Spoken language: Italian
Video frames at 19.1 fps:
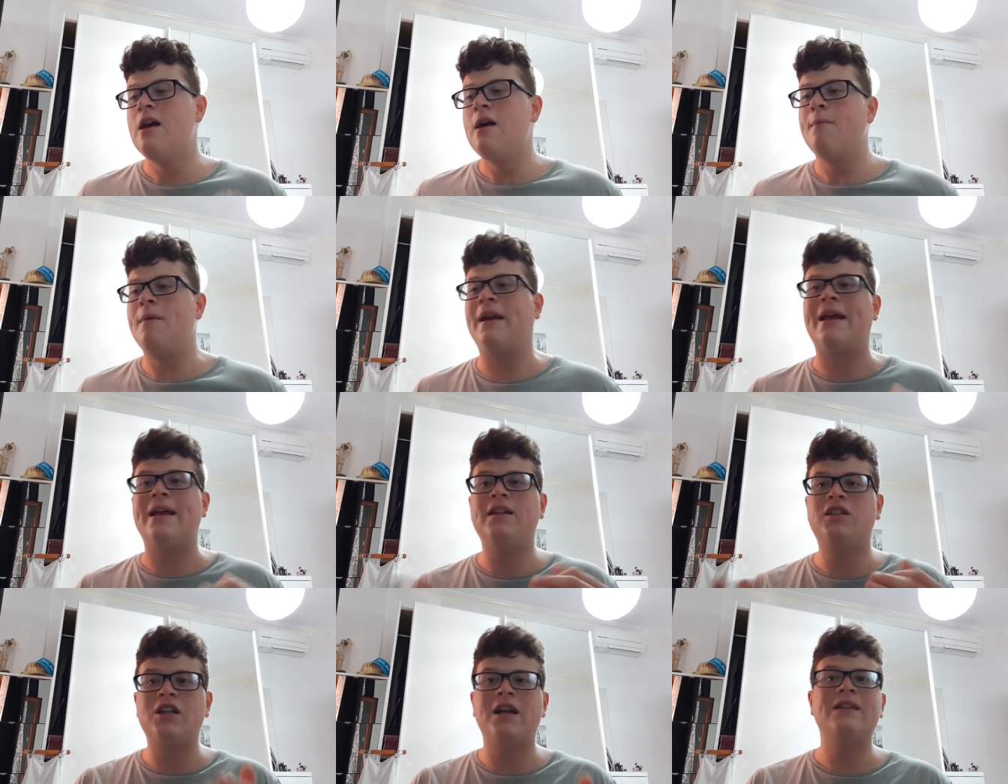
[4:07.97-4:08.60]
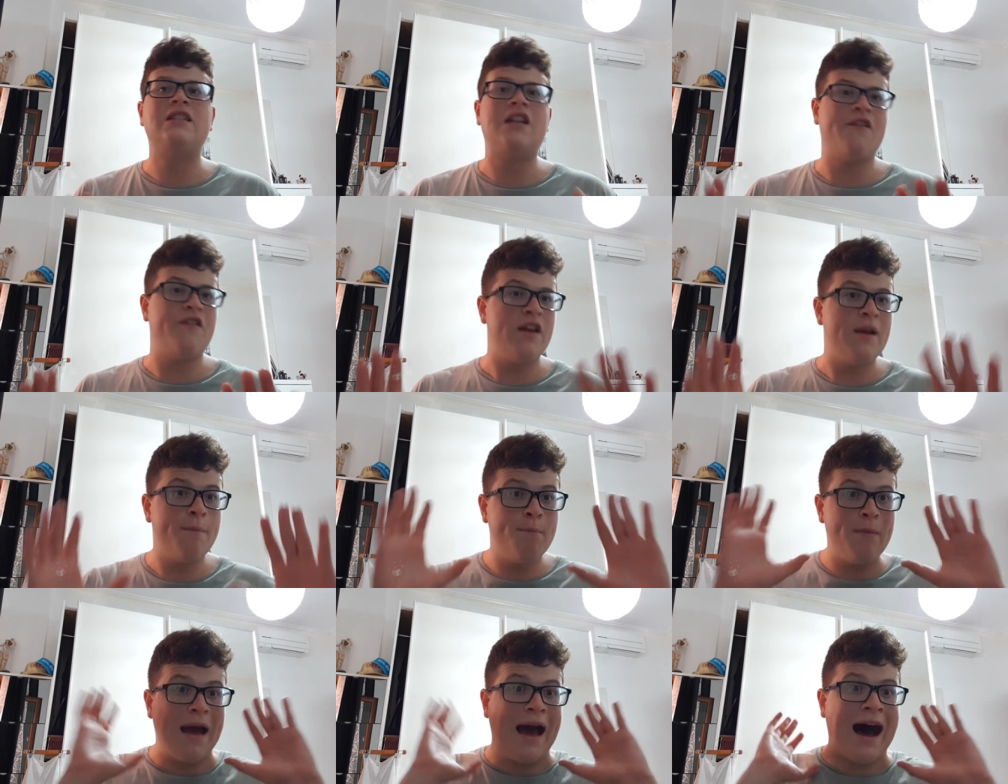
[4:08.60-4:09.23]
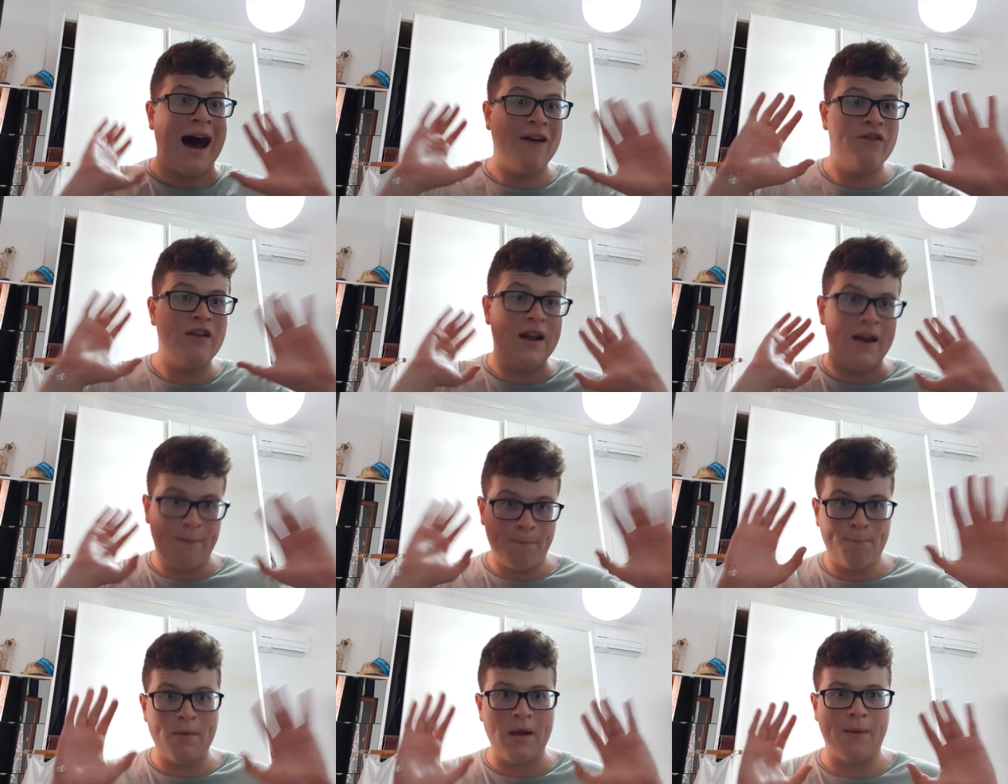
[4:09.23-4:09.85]
Perché il Chelsea avrebbe,
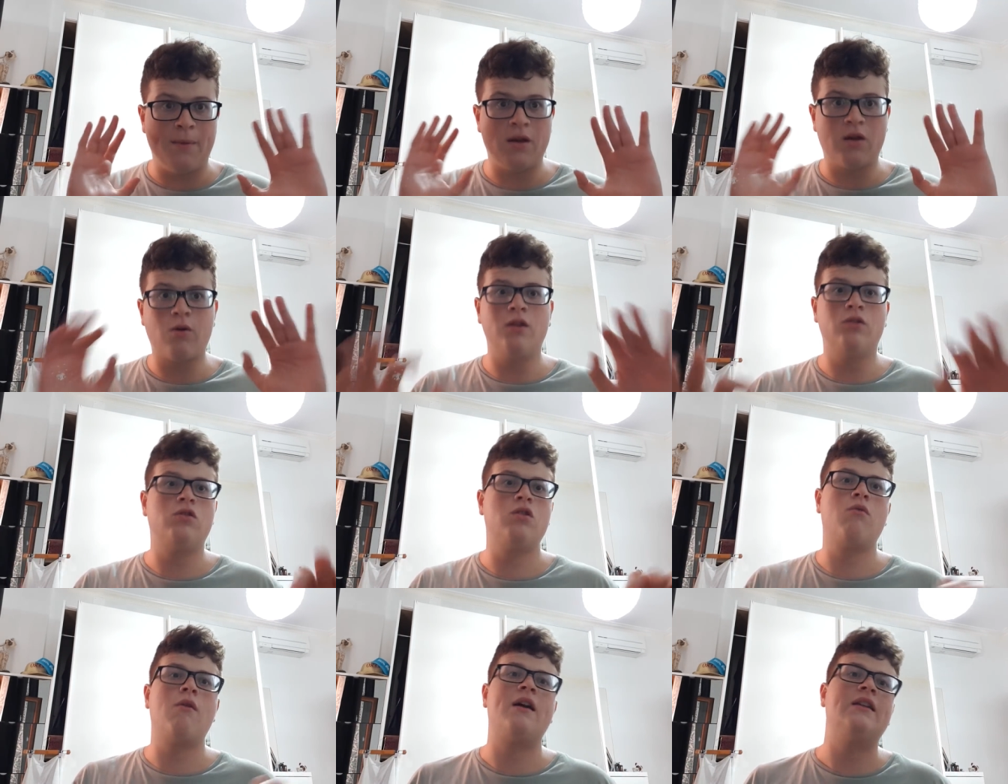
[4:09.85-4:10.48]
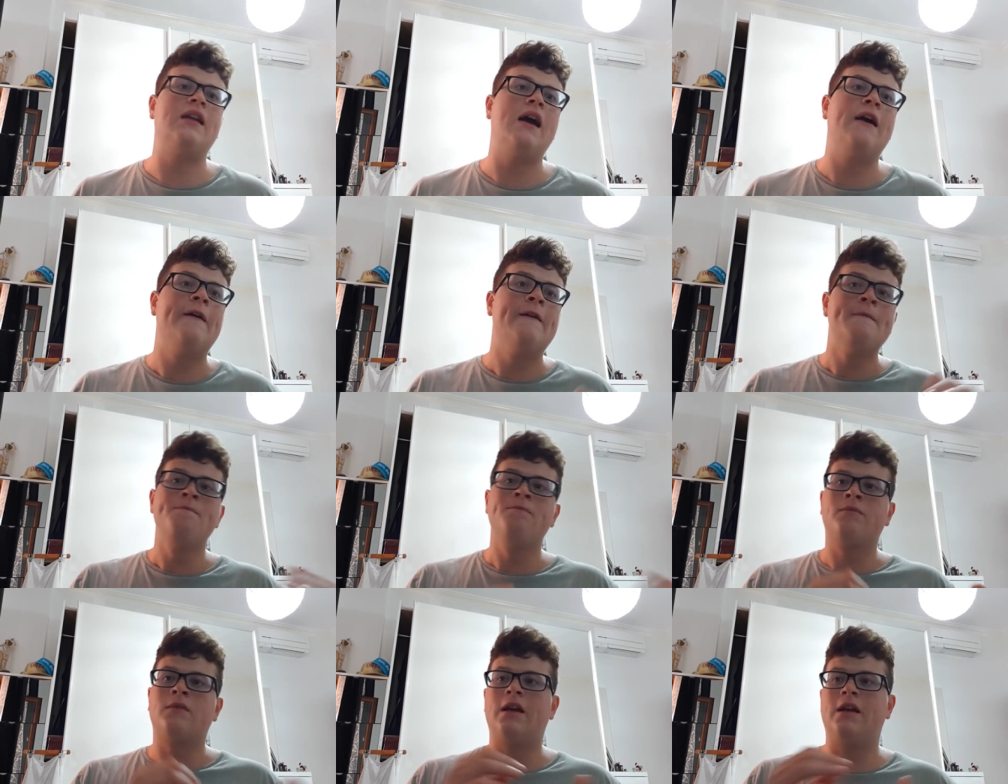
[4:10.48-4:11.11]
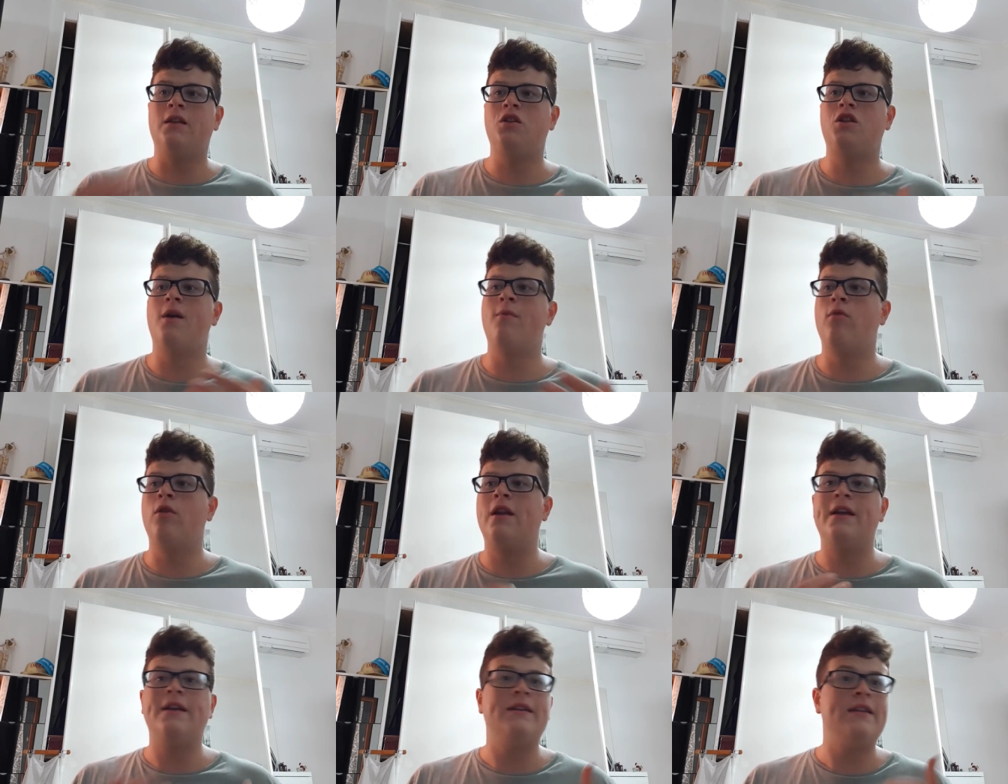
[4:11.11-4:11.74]
avrebbe per quanto riguarda eh,
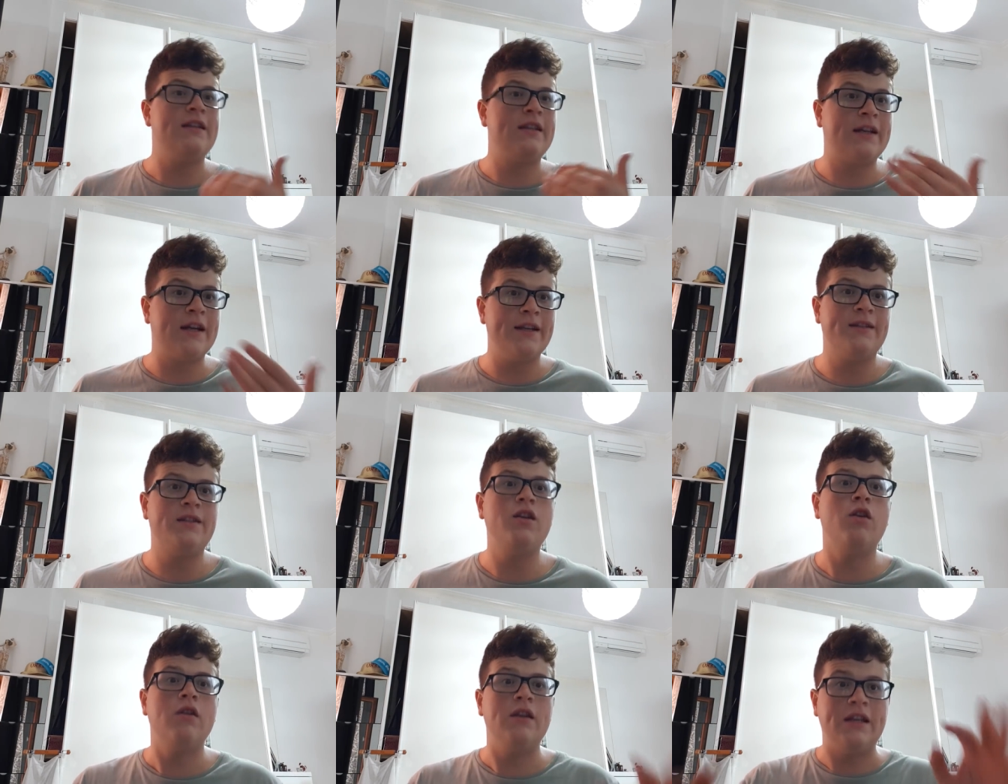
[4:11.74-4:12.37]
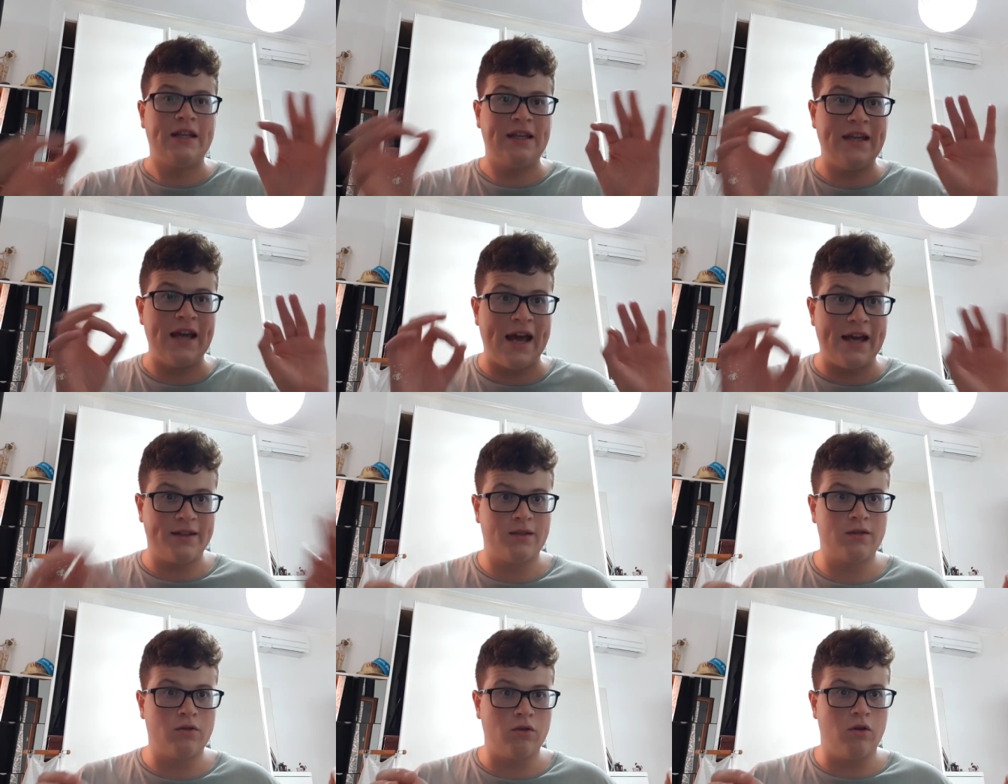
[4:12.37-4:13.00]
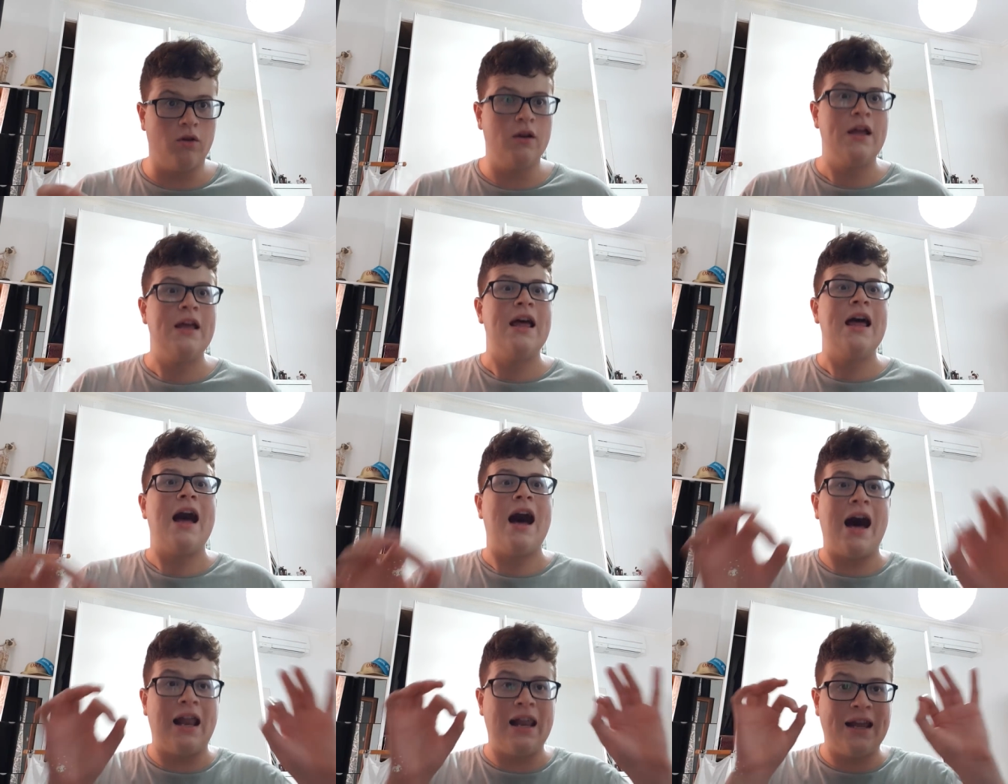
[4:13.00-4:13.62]
diciamo, le indiscrezioni, chiesto
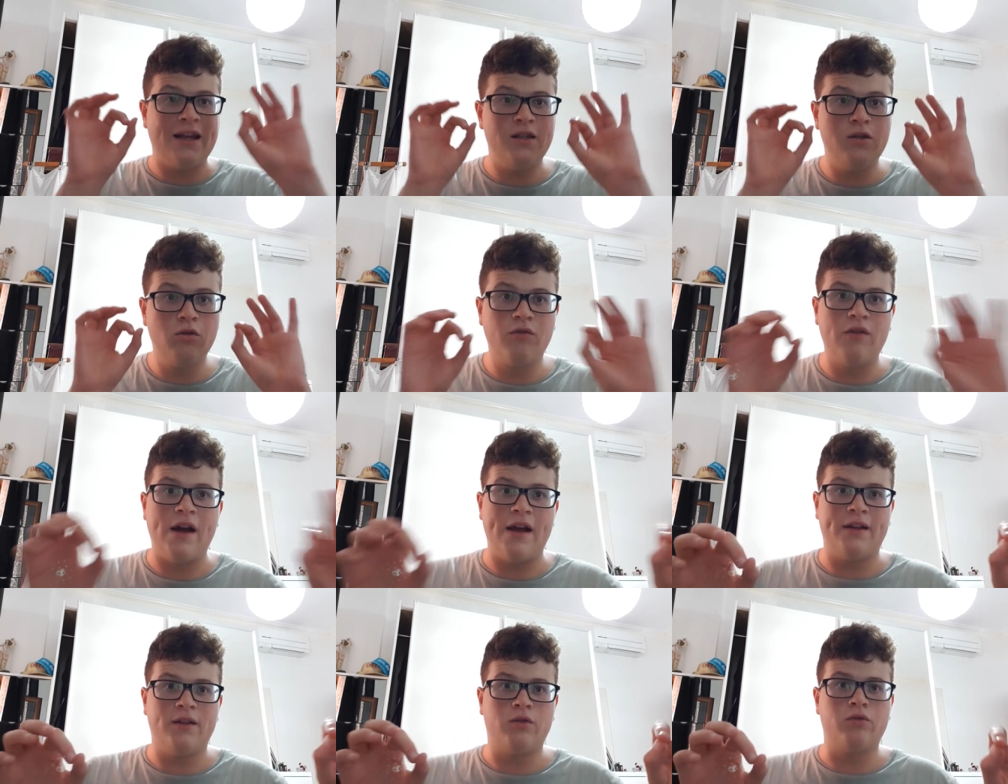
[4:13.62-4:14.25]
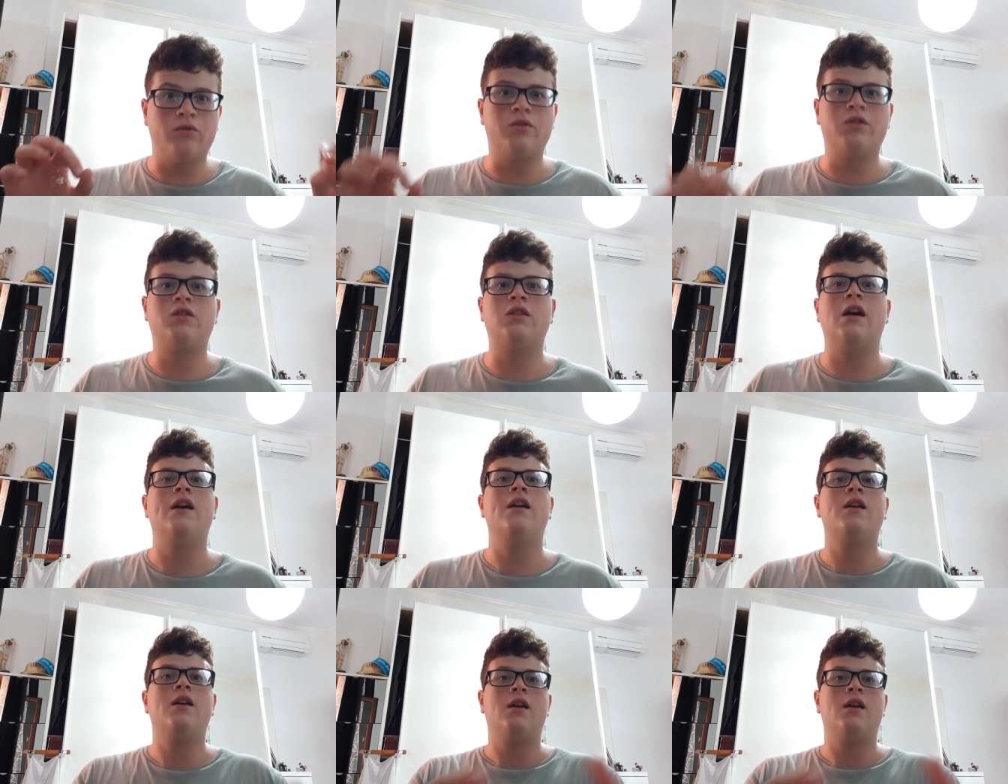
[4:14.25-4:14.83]
alla Juventus